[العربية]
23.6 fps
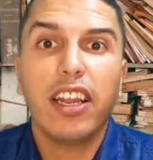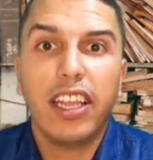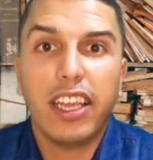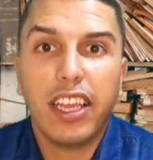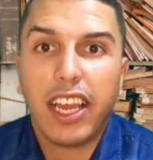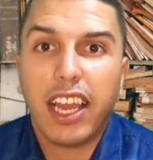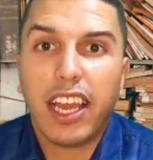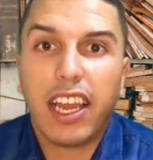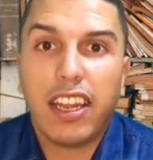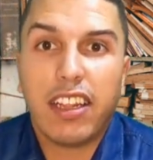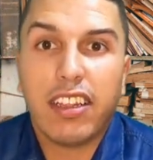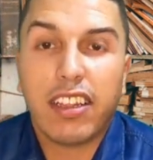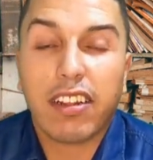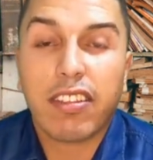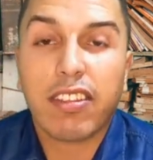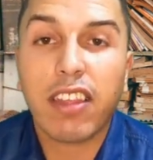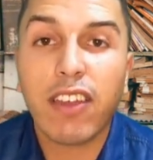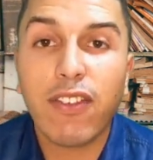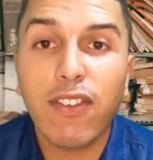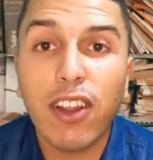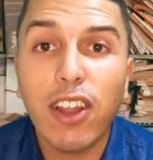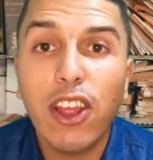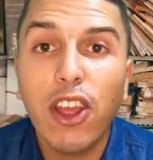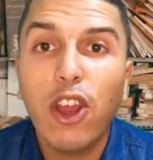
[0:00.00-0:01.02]
اللي هي حاله ديال
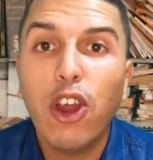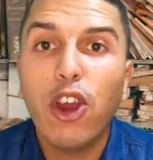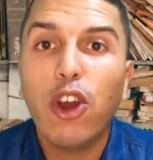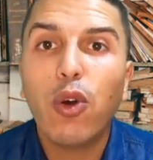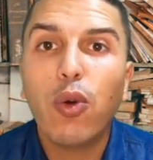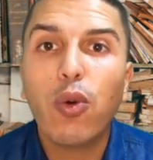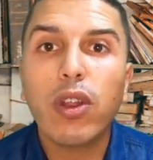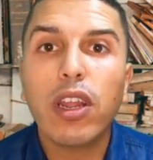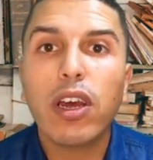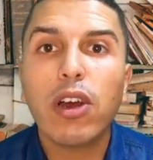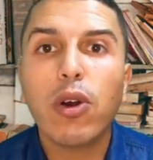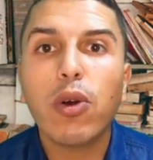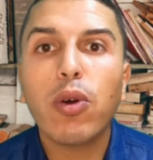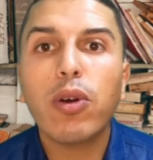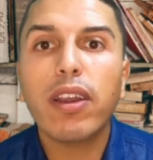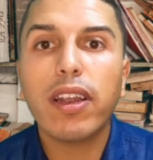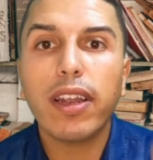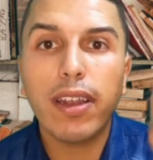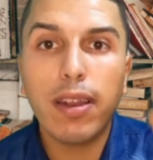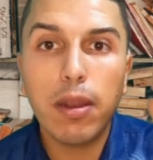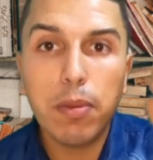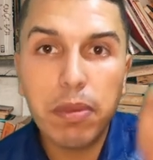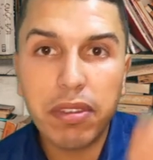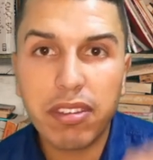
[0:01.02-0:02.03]
الطفل
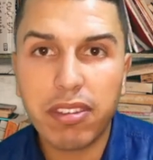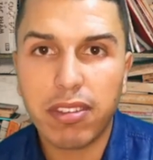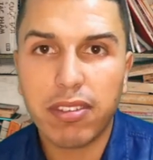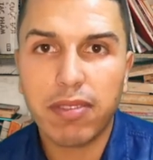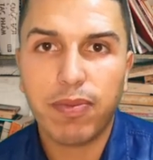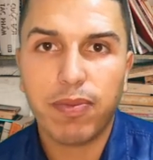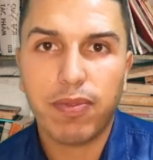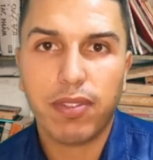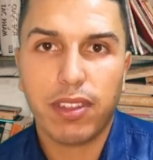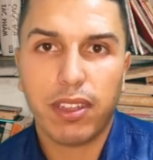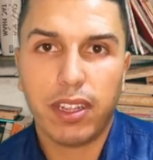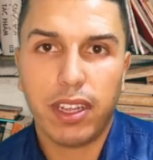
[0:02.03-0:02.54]
والاخر لبس